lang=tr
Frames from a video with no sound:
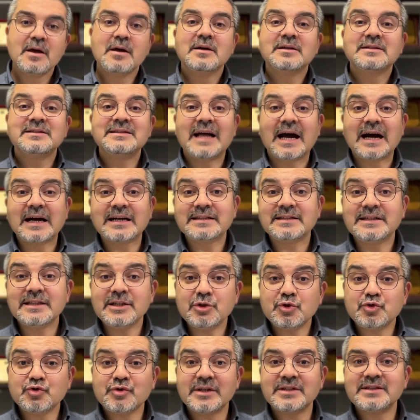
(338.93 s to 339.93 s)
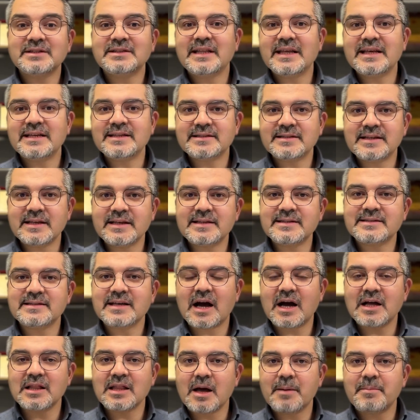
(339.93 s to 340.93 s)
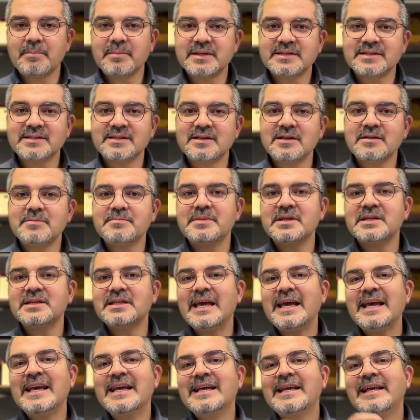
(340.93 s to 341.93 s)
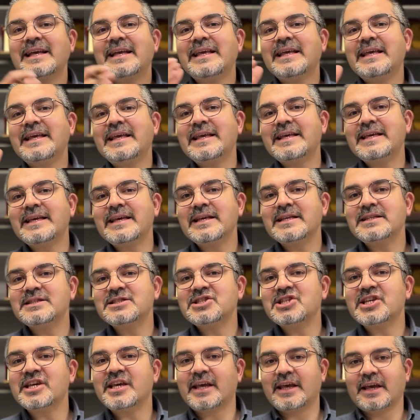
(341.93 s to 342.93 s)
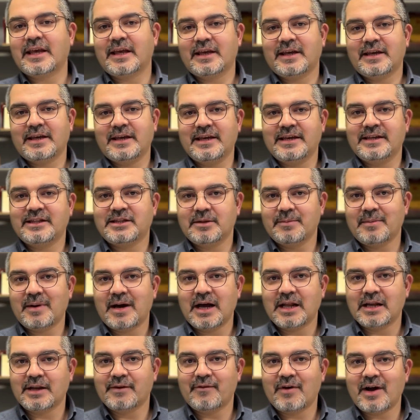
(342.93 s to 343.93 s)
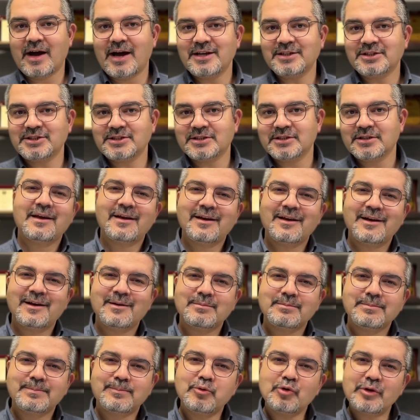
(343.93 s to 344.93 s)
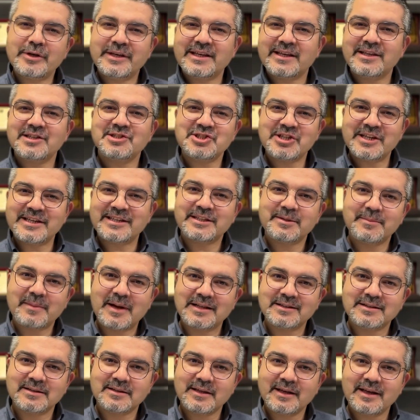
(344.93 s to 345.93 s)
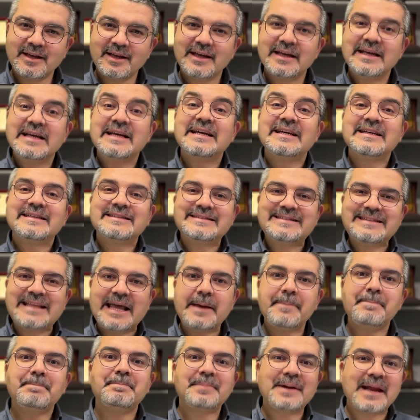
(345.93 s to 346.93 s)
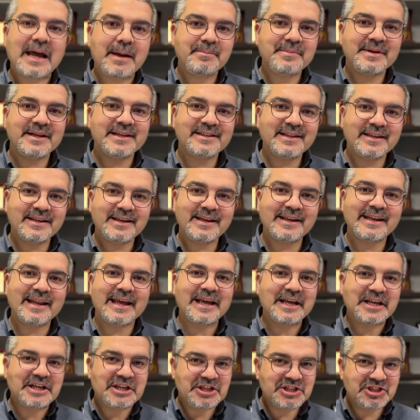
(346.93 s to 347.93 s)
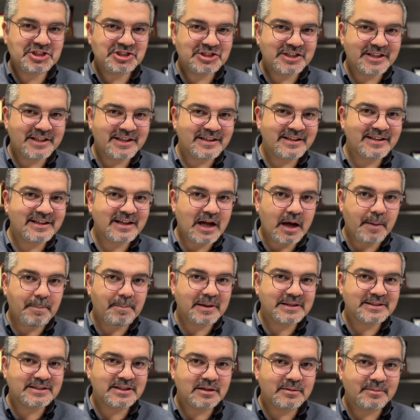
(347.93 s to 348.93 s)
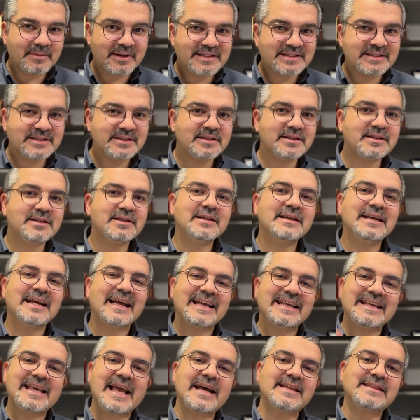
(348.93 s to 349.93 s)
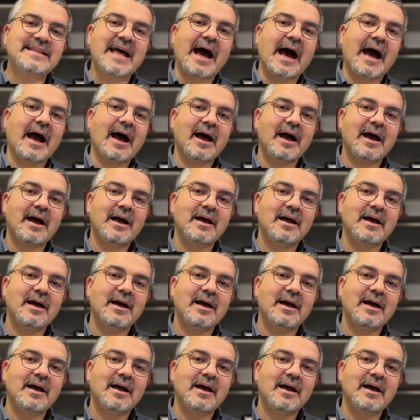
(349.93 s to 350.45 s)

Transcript: Nakdi ücret desteği sağlanmasının bir de ikinci ihtimali var. Bu ikinci ihtimalde de deprem nedeniyle iş yerinin kapatılması ya da